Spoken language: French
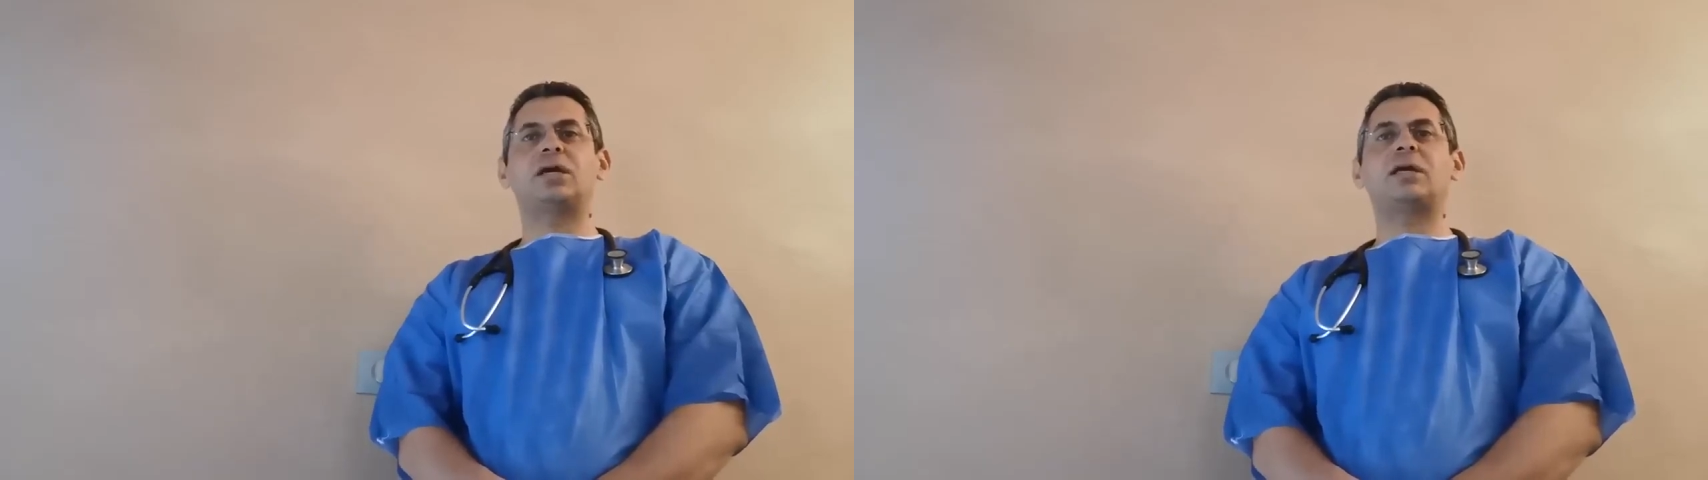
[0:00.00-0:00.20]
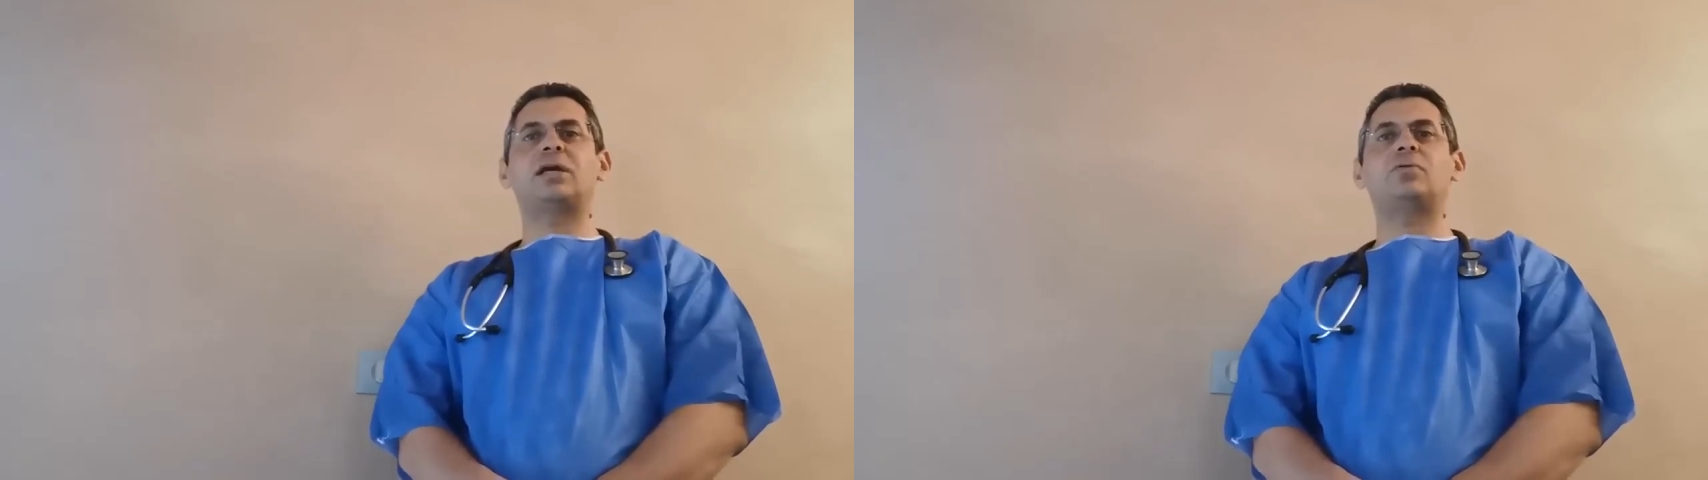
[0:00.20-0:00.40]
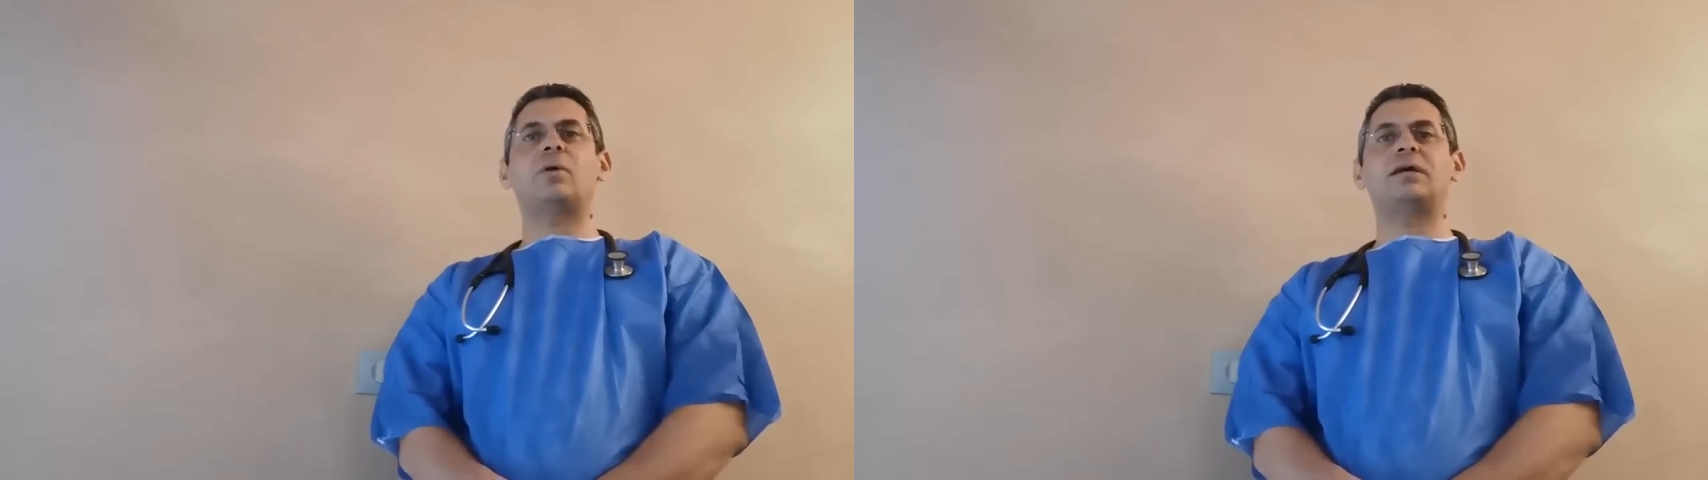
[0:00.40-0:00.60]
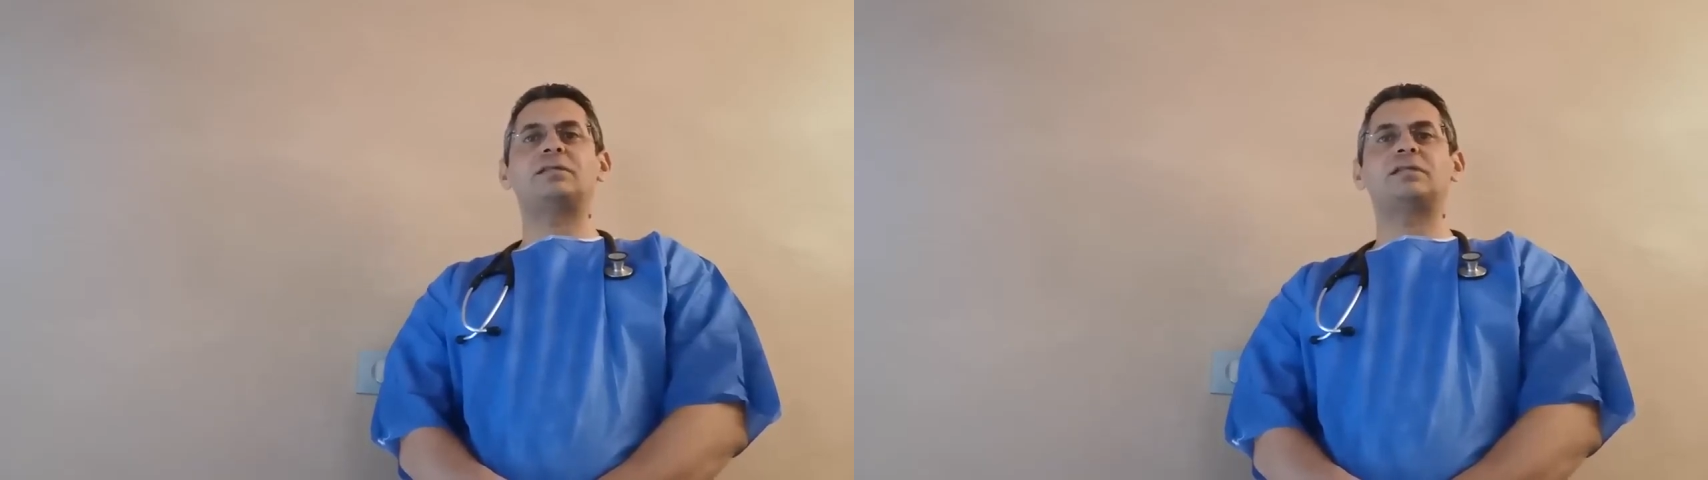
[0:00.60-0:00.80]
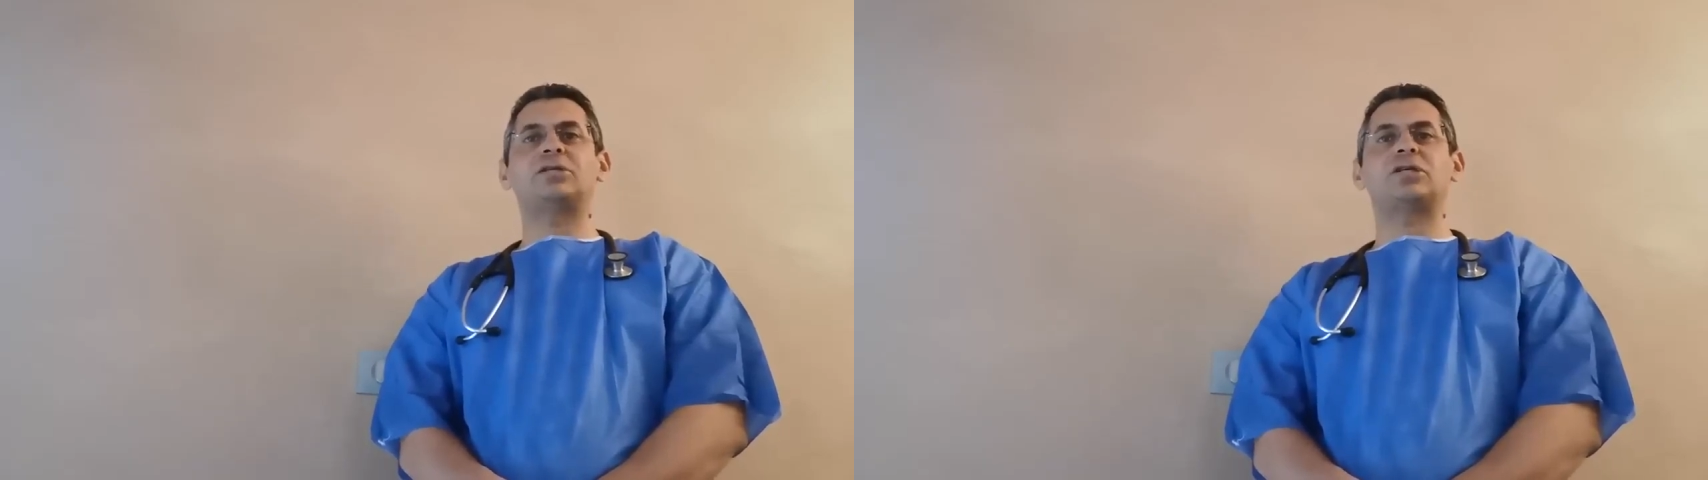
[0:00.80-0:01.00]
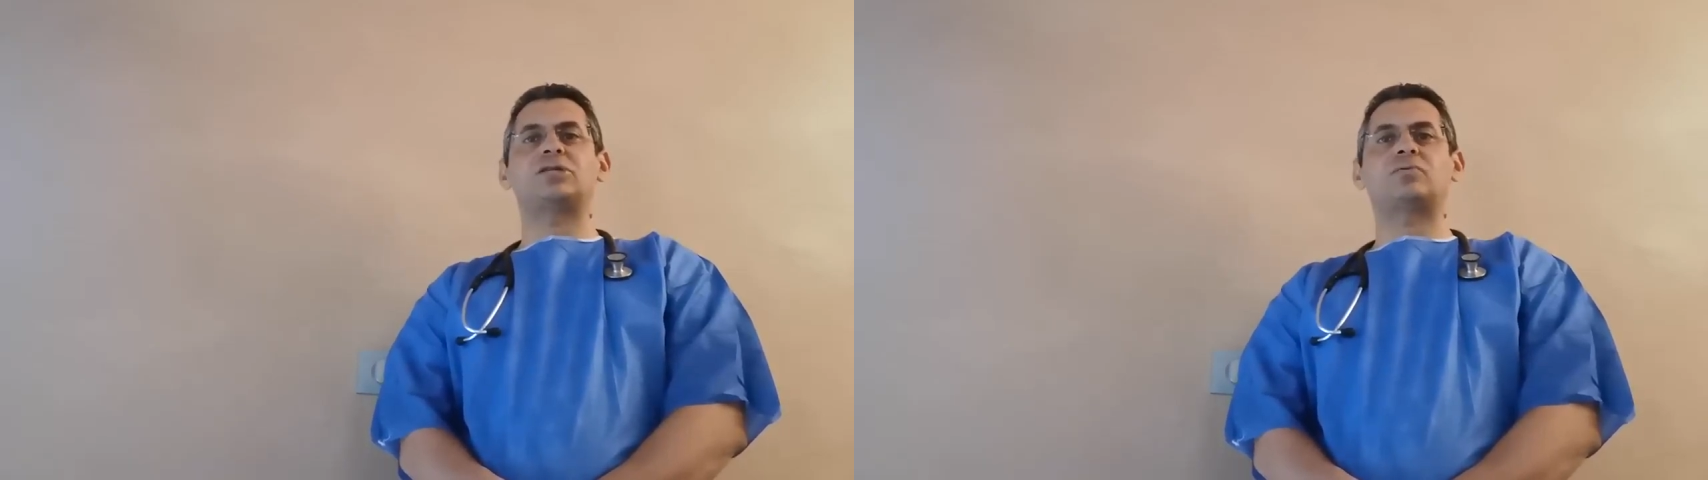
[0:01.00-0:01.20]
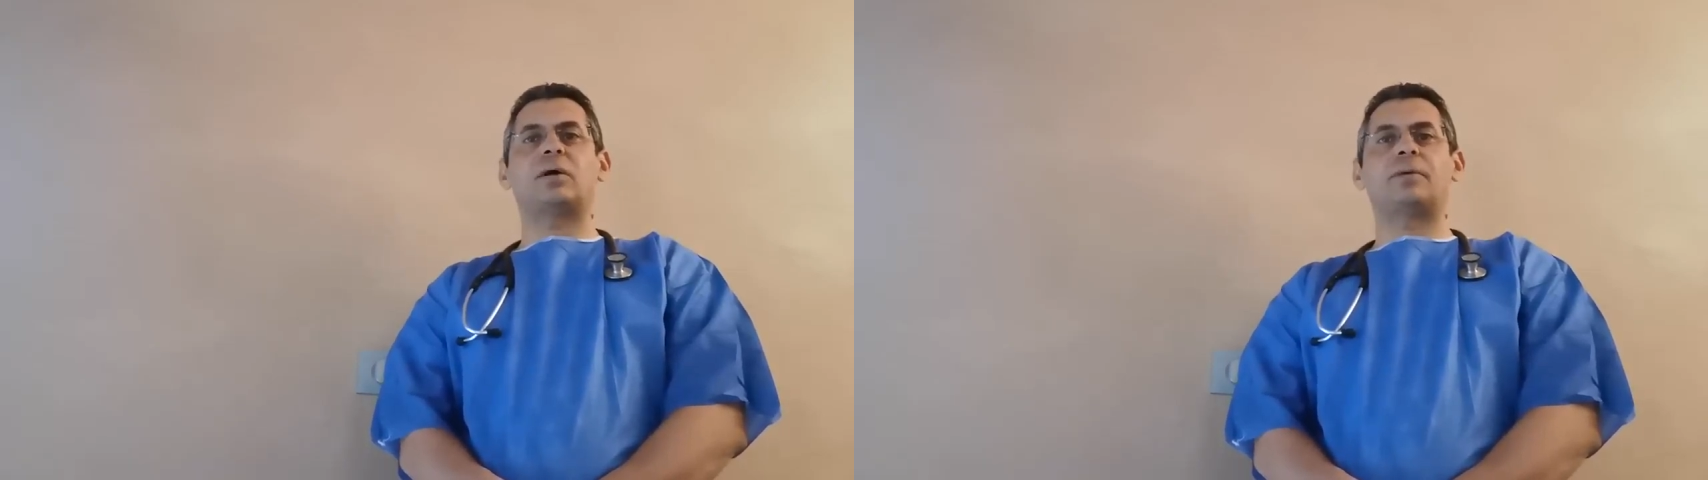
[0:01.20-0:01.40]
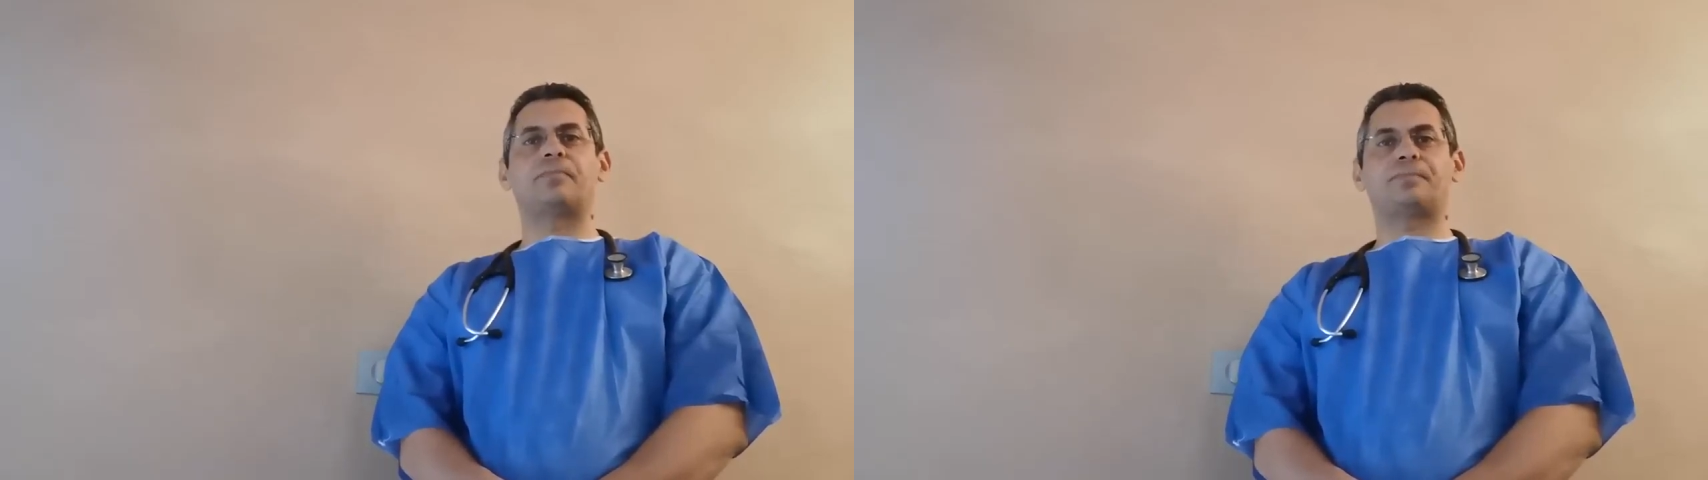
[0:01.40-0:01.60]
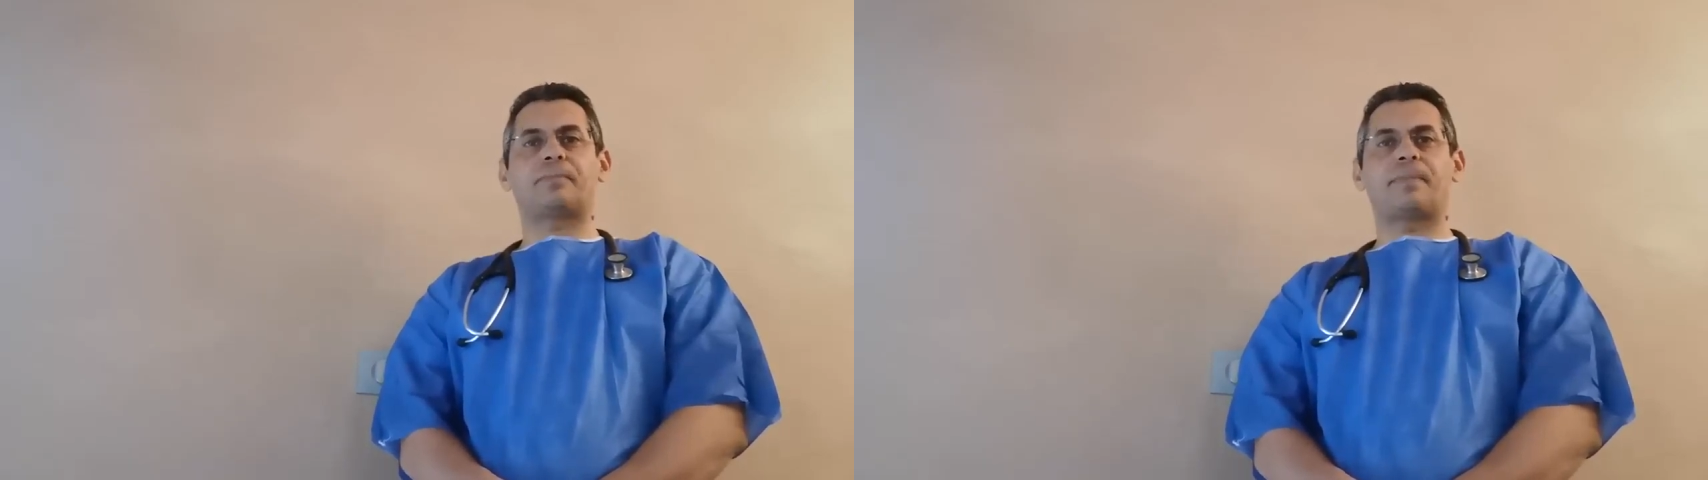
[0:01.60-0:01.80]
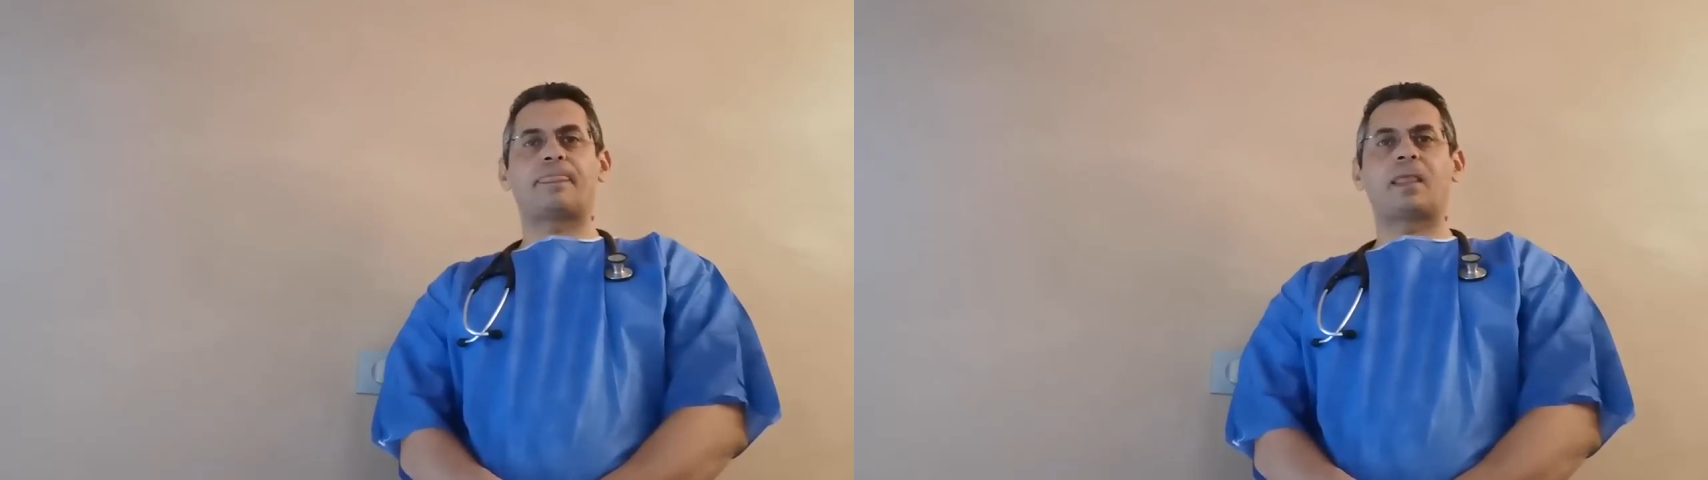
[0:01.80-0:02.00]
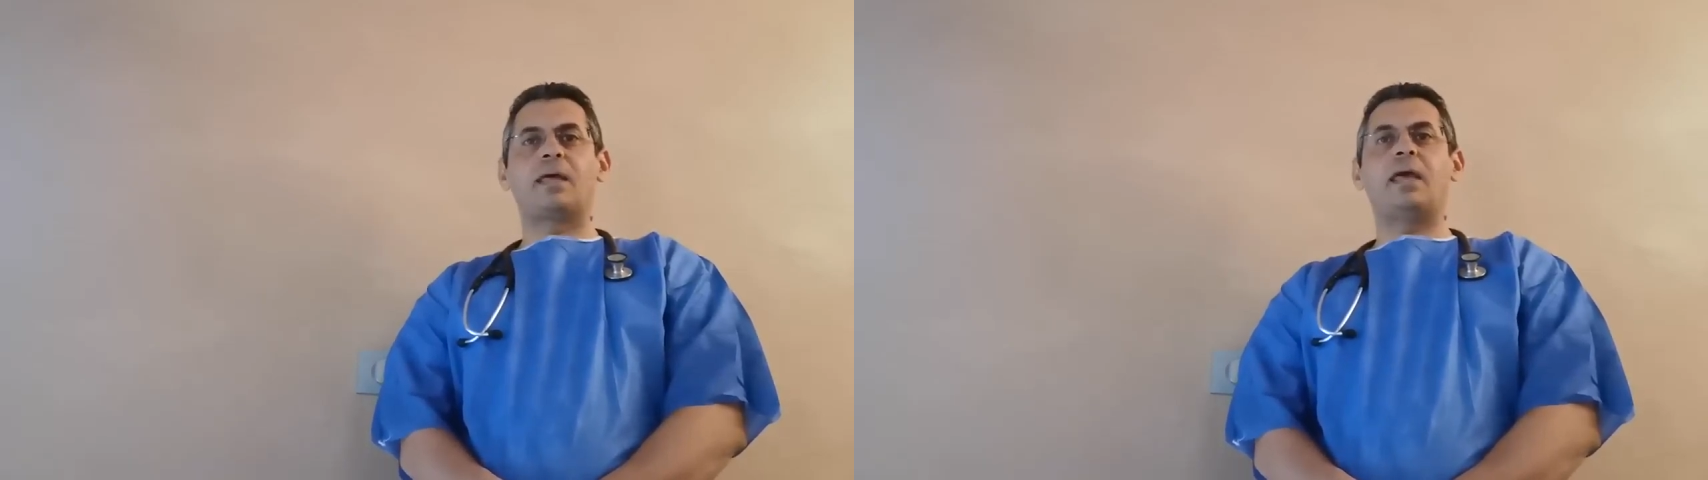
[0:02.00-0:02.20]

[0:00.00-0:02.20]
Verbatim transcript: Chacun doit rester chez soi.